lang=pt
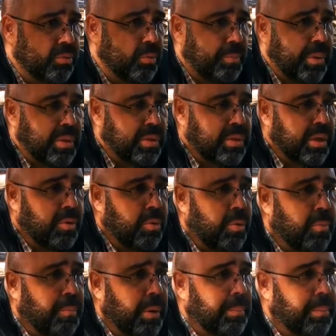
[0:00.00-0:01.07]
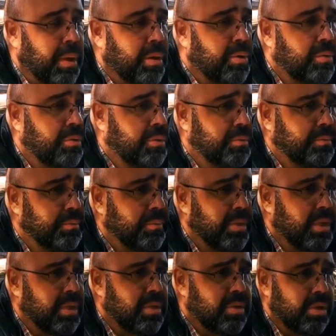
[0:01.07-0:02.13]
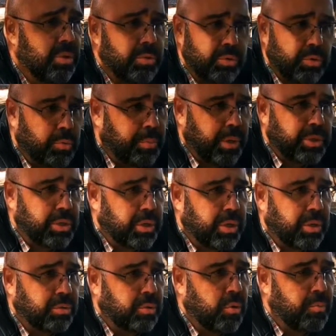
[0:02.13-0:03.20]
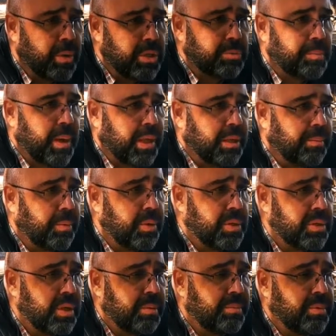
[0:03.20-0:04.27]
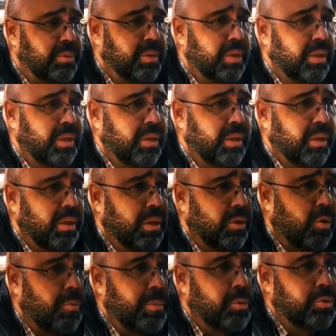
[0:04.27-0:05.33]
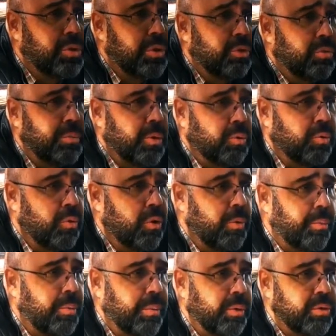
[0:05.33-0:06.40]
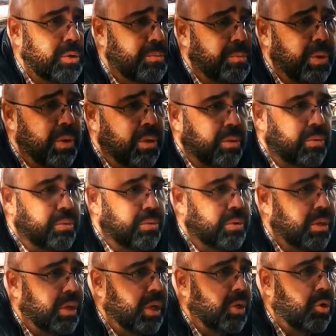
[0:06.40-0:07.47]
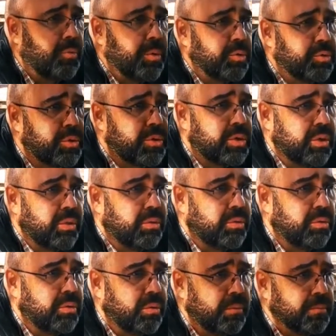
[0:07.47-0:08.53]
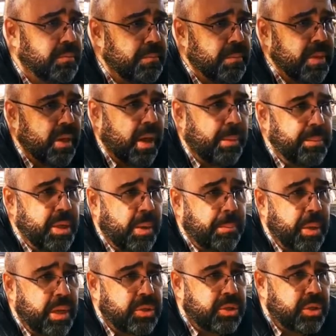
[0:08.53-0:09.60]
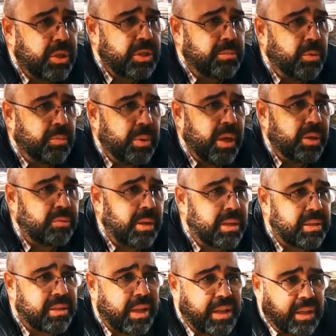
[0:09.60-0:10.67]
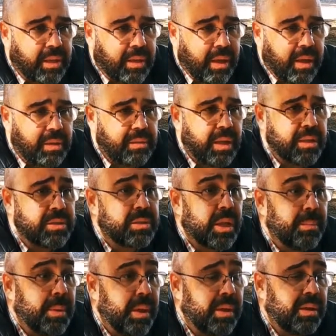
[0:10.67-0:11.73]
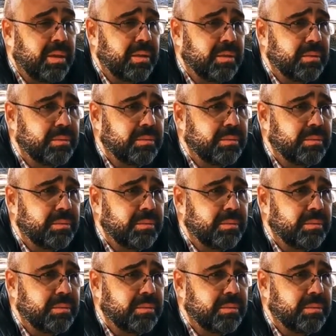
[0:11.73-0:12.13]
do pincel com o papel. Se eu estou praticando com uma espada, por exemplo, como eu sinto meu corpo, meu espírito, como eu sinto a minha mente nesse momento, ela está inquieta, ela está bem.